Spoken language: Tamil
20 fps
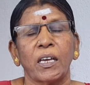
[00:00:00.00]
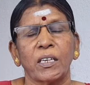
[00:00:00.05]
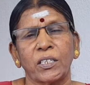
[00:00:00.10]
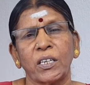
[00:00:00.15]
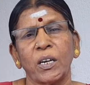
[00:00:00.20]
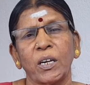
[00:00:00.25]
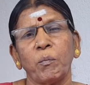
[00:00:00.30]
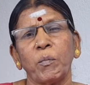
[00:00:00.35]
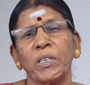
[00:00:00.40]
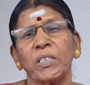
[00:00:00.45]

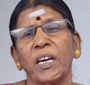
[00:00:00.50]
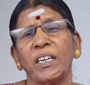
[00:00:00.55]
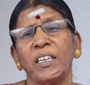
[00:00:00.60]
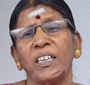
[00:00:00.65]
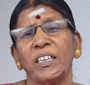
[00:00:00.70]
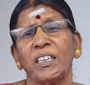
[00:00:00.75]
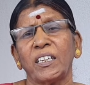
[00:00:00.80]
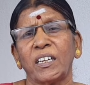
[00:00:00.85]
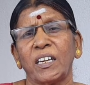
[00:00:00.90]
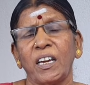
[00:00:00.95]
அஷ்டம
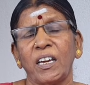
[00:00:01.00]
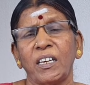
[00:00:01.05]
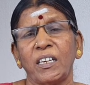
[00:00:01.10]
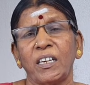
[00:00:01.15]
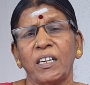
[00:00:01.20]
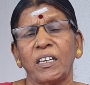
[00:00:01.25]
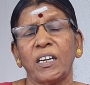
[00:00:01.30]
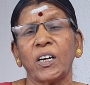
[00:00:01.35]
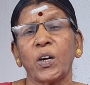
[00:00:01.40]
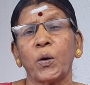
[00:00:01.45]
சனி இருக்கே
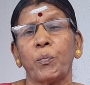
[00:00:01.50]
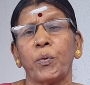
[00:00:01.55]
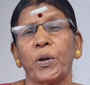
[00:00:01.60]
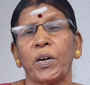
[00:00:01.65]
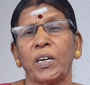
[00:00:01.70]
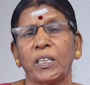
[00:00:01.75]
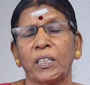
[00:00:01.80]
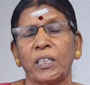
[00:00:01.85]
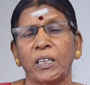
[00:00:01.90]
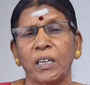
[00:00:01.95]
என்னங்க
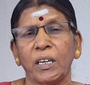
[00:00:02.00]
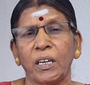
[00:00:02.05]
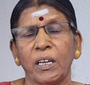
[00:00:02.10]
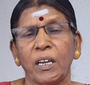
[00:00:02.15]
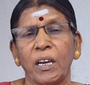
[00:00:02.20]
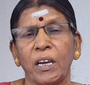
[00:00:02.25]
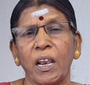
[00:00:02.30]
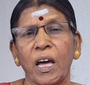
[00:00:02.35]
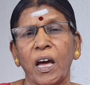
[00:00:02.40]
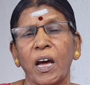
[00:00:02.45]
பண்ணுறது
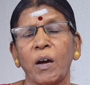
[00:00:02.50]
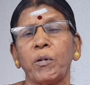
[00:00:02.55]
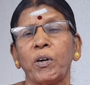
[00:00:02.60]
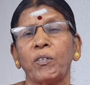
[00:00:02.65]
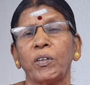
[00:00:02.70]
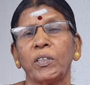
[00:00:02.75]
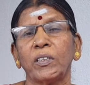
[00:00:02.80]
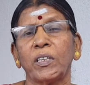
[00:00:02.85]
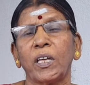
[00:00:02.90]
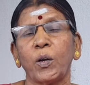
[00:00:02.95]

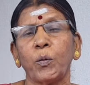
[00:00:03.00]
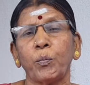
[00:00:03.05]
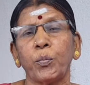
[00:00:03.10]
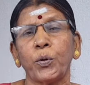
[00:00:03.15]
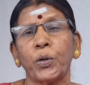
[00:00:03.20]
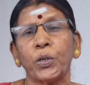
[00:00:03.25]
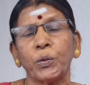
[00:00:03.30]
லாபம் வந்தாலும்